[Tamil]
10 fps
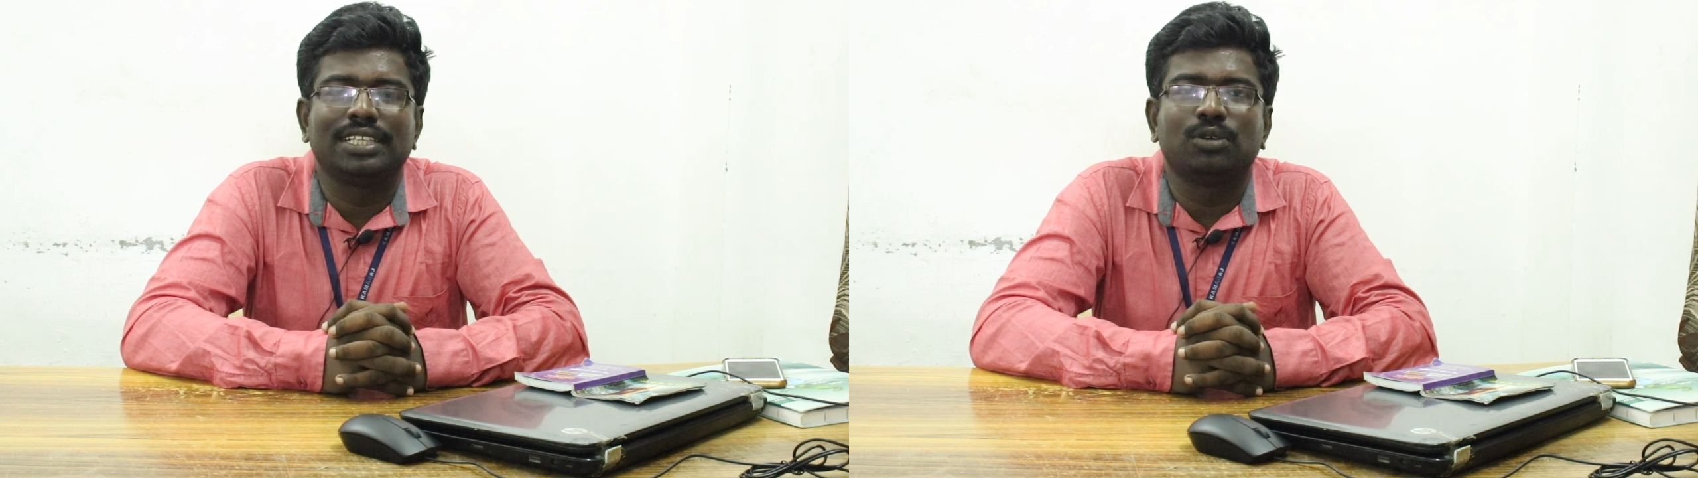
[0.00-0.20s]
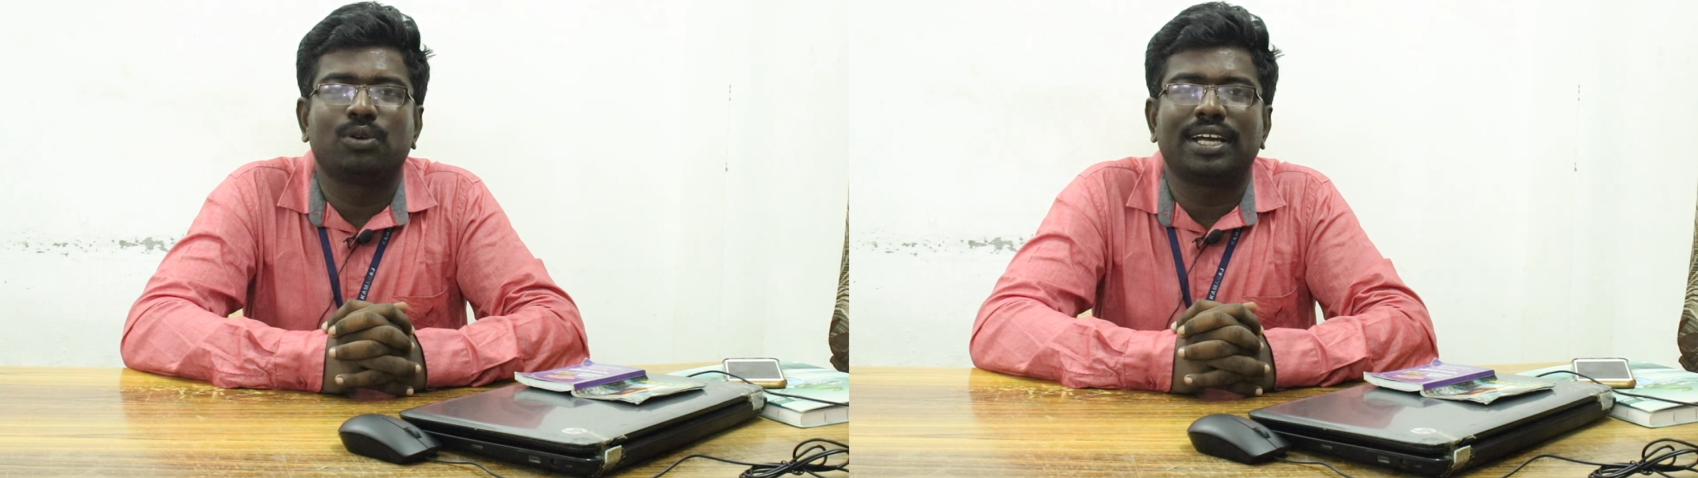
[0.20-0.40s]

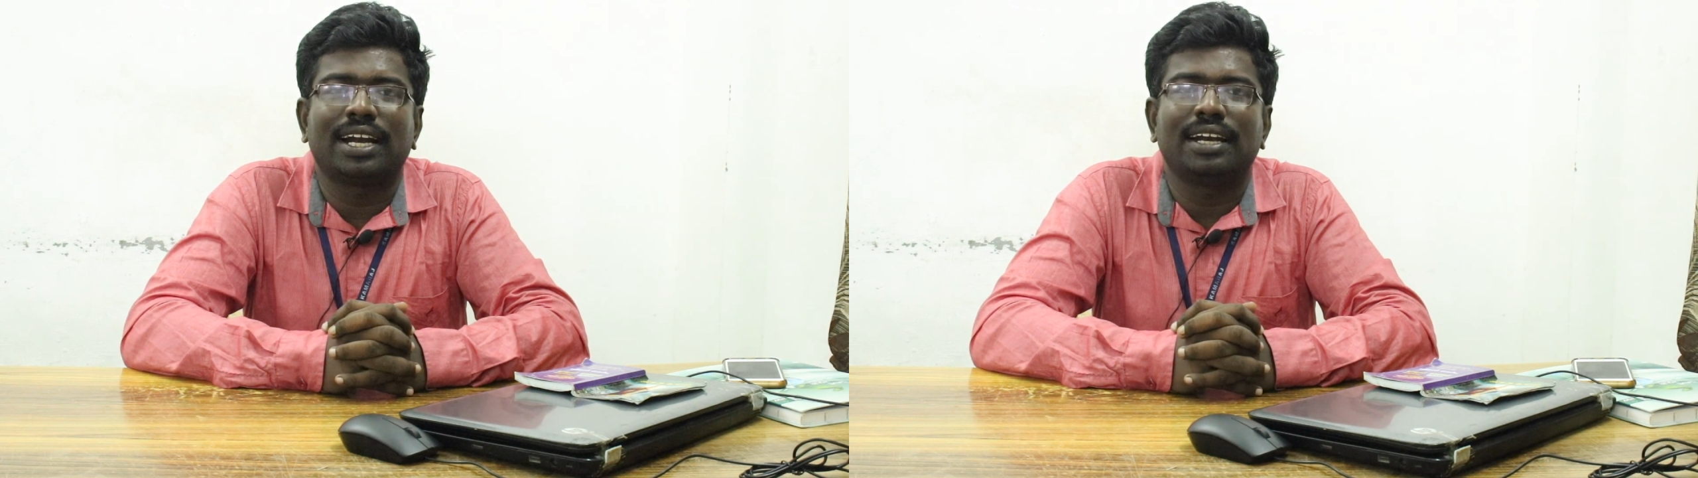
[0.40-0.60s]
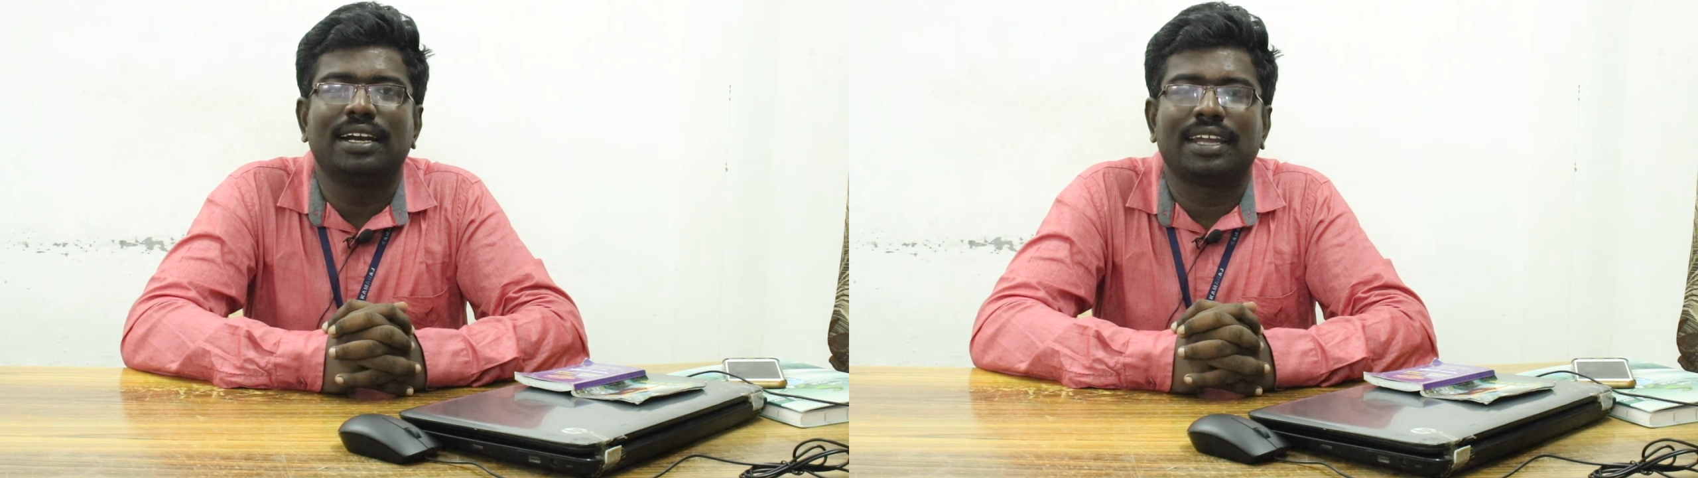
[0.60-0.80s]
உரையாடல்
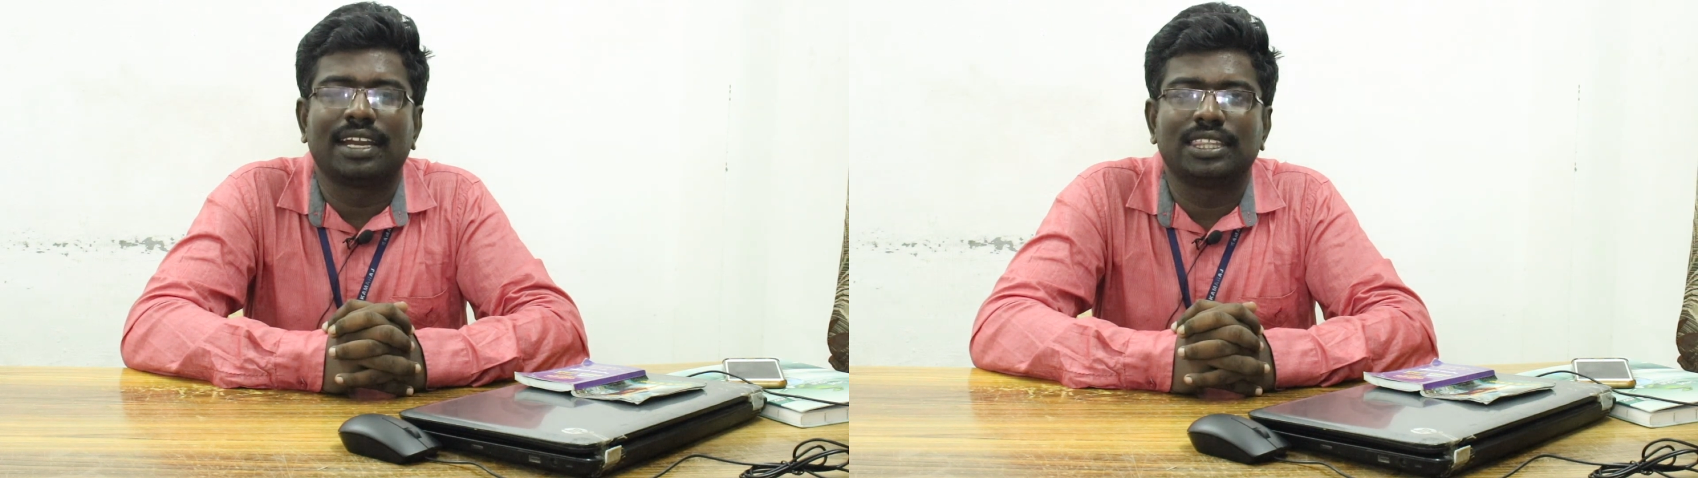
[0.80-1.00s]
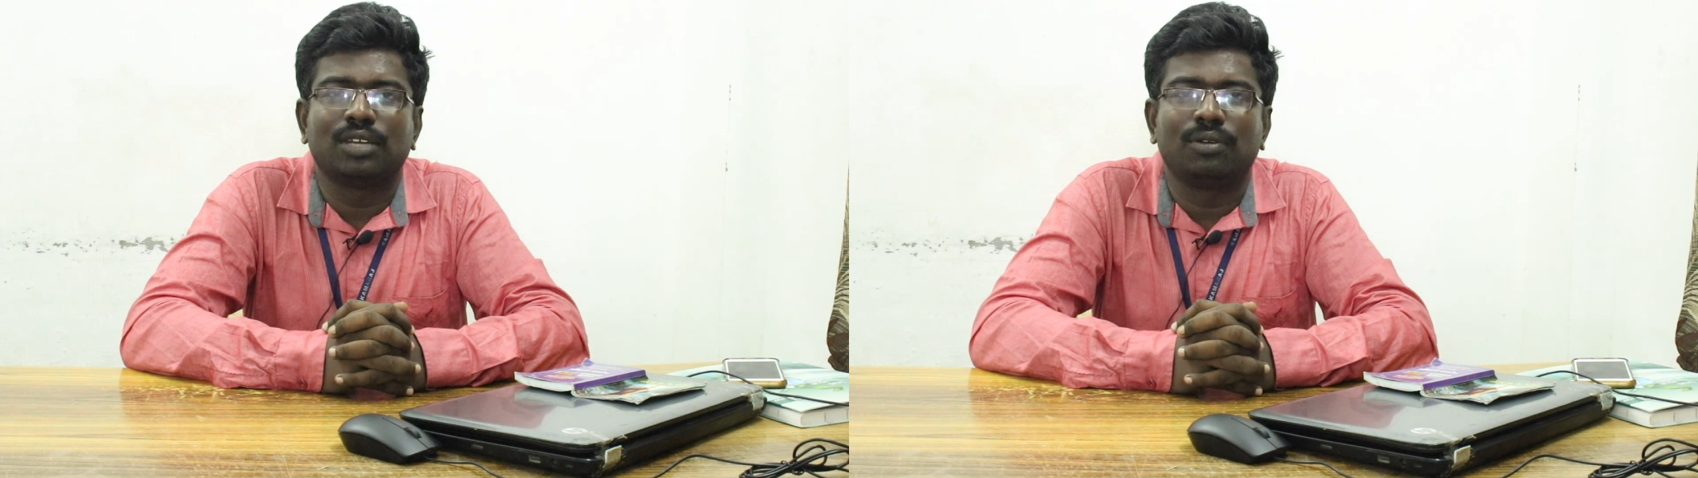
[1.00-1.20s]

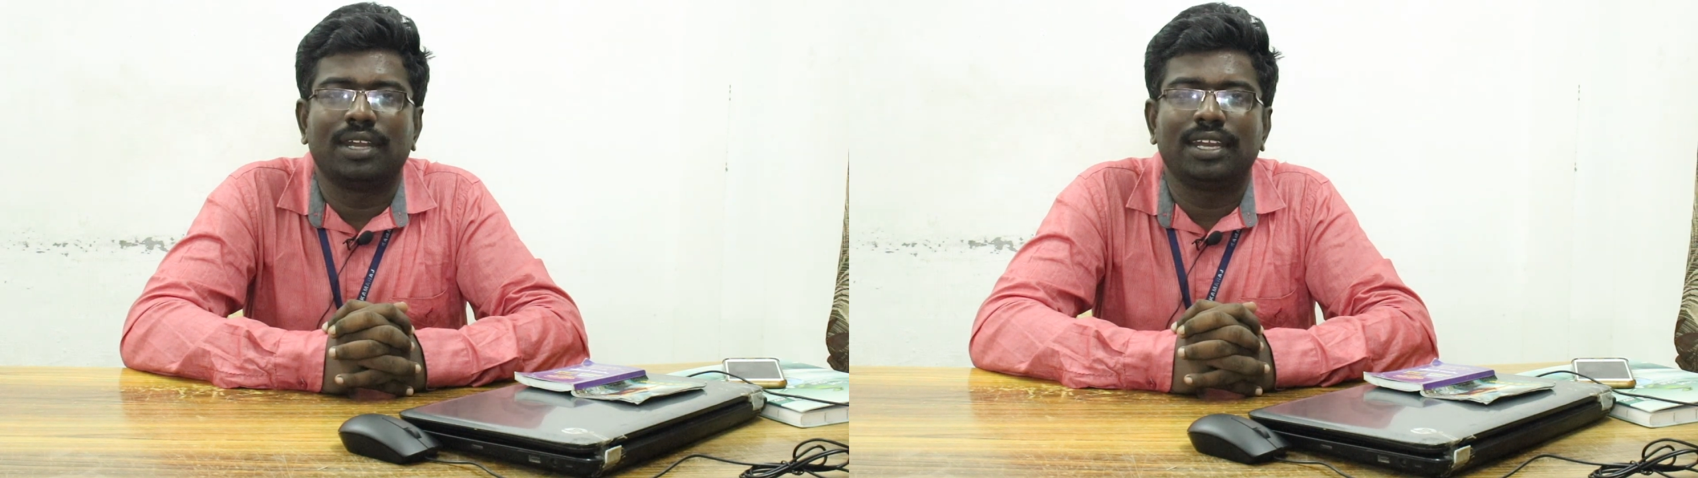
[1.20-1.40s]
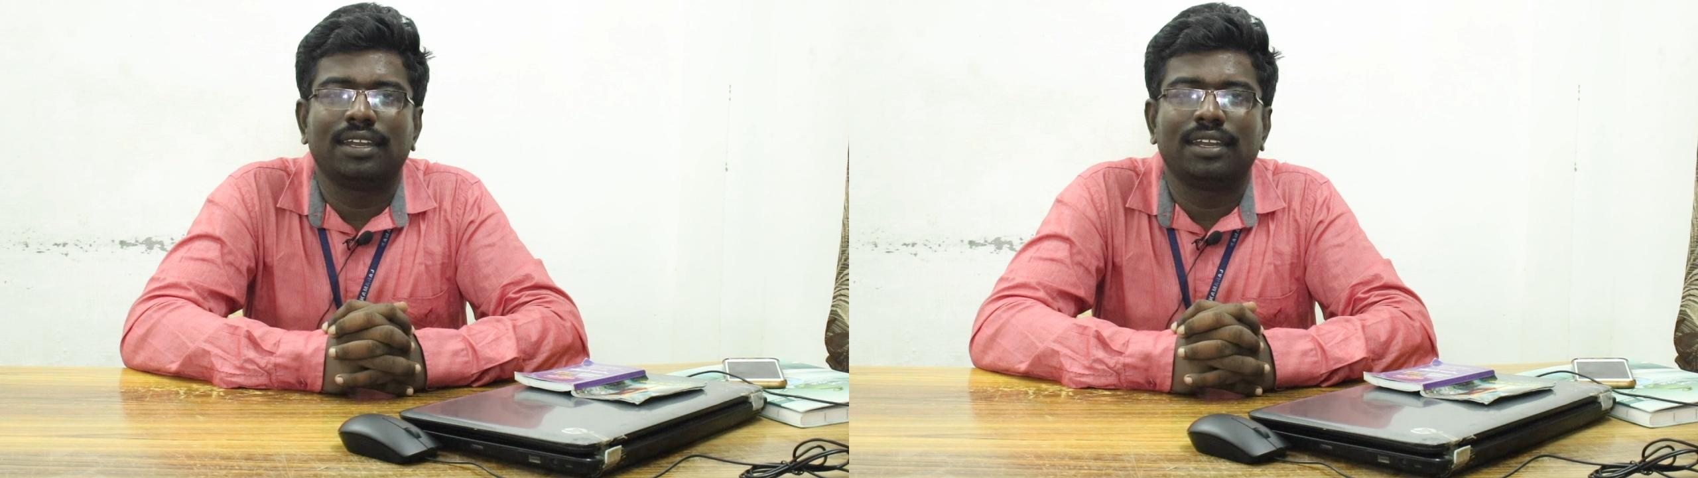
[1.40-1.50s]
நிகழ்த்த உள்ளேன்